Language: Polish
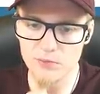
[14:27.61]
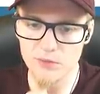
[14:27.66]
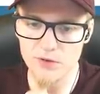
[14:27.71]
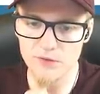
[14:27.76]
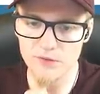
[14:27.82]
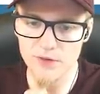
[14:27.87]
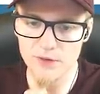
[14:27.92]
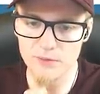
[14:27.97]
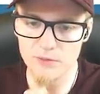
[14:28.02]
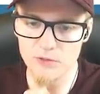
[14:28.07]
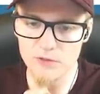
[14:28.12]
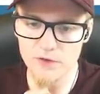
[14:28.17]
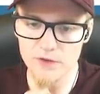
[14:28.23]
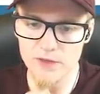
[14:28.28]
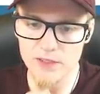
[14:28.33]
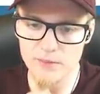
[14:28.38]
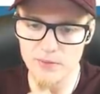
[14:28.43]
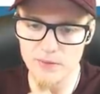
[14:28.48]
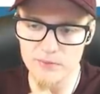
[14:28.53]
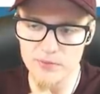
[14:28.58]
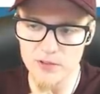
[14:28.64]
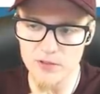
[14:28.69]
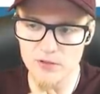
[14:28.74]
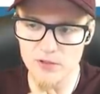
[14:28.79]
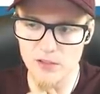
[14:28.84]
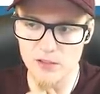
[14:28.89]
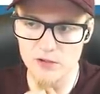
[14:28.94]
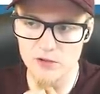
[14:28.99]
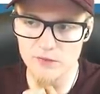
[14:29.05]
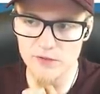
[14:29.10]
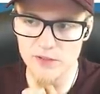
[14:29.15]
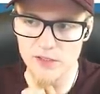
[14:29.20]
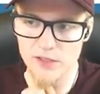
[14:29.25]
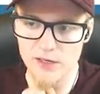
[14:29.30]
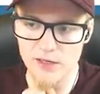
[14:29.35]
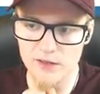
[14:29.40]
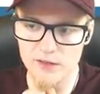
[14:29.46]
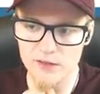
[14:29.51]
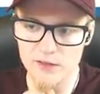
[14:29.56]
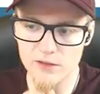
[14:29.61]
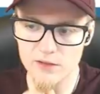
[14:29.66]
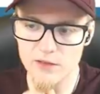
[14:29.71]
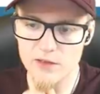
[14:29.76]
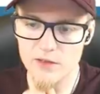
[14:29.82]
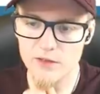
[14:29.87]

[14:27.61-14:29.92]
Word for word: powiem wam. Uchwyt na papier teltowy kren.